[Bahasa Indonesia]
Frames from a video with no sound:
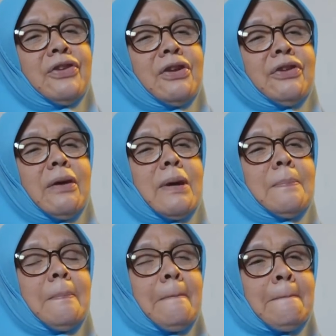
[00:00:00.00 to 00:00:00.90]
saya
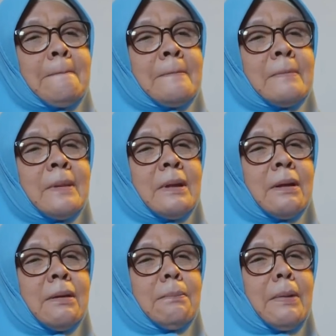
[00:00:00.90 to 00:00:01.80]
jawab,
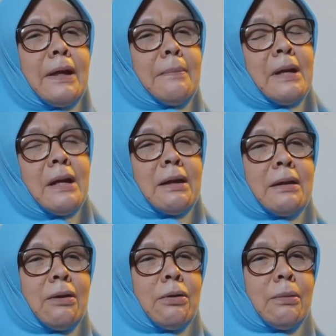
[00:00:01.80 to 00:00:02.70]
bagaimana
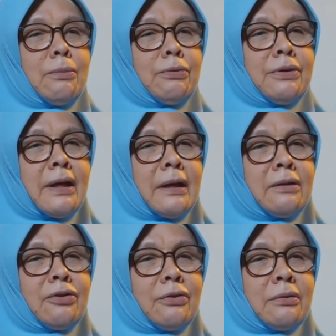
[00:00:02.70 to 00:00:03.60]
kalau
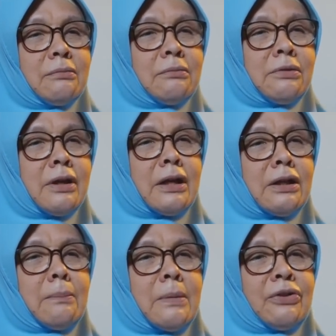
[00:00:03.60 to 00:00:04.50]
kemudian dengan
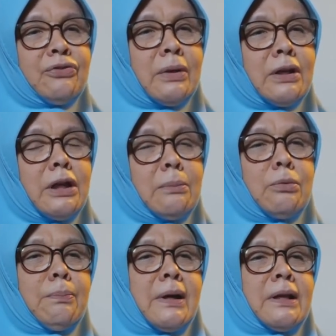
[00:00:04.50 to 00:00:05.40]
kemajuan
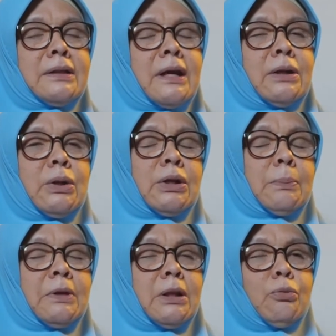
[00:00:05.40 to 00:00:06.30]
ilmu pengetahuan,
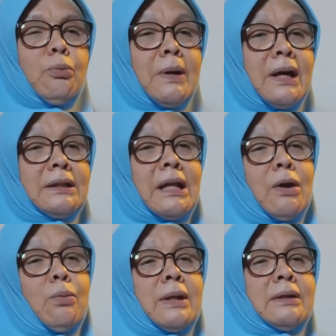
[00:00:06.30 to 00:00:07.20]
ilmu
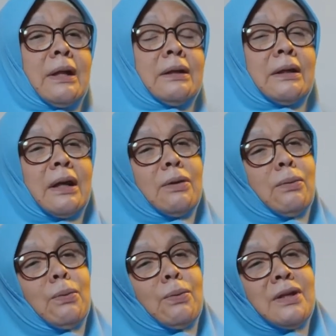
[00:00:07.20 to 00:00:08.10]
pengetahuan dan
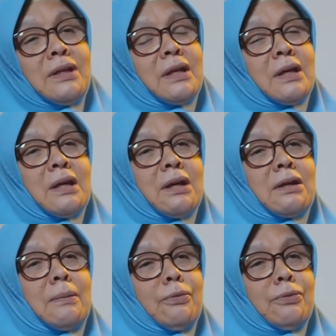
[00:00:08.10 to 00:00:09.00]
teknologi,
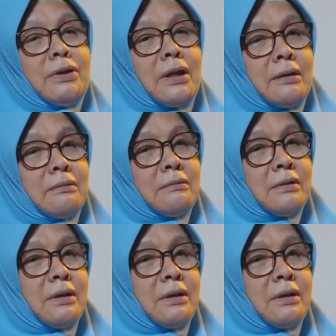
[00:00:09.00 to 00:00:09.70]
kemudian